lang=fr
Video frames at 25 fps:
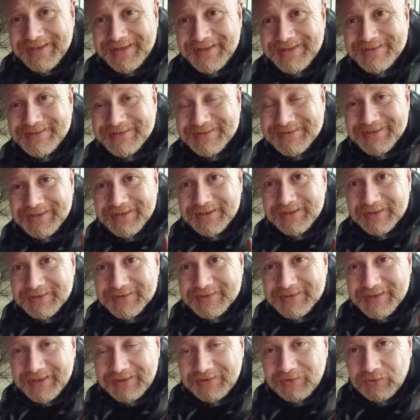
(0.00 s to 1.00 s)
Et c'est
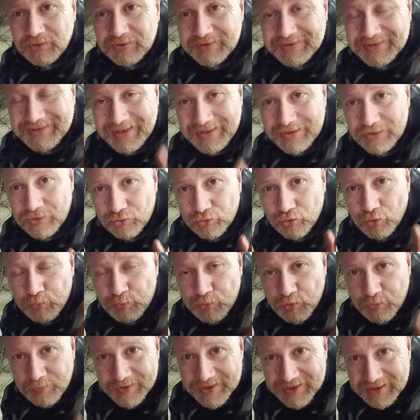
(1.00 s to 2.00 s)
cette taille de
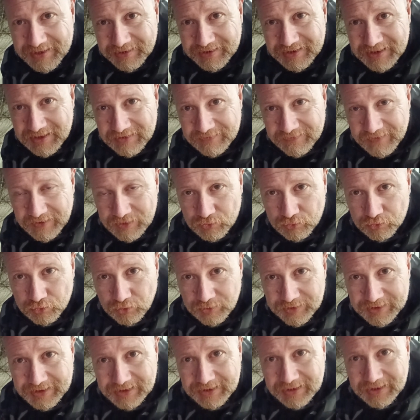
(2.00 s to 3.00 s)
pupille qui va nous
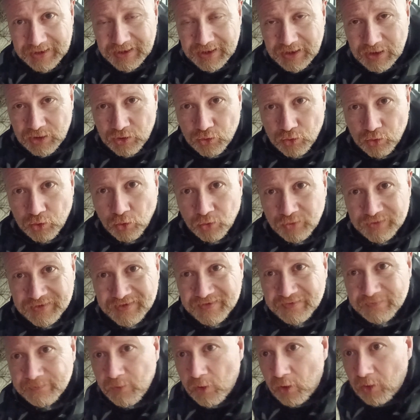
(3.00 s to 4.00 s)
donner le
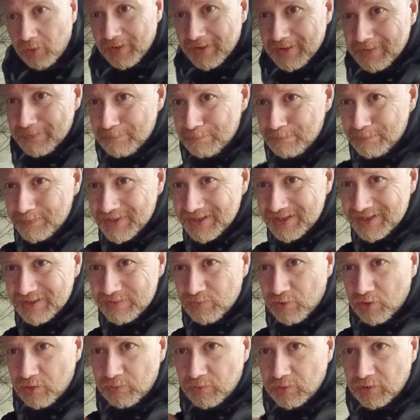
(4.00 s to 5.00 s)
grossissement
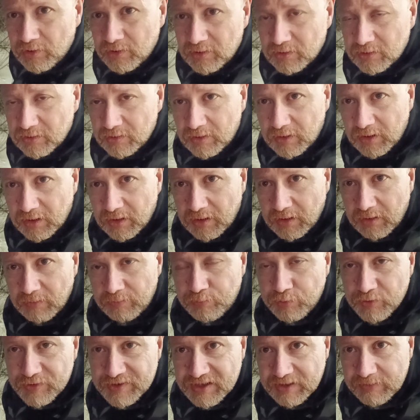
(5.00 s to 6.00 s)
minimum euh,
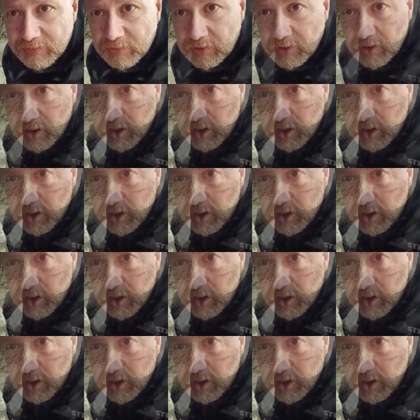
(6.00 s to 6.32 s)
possible.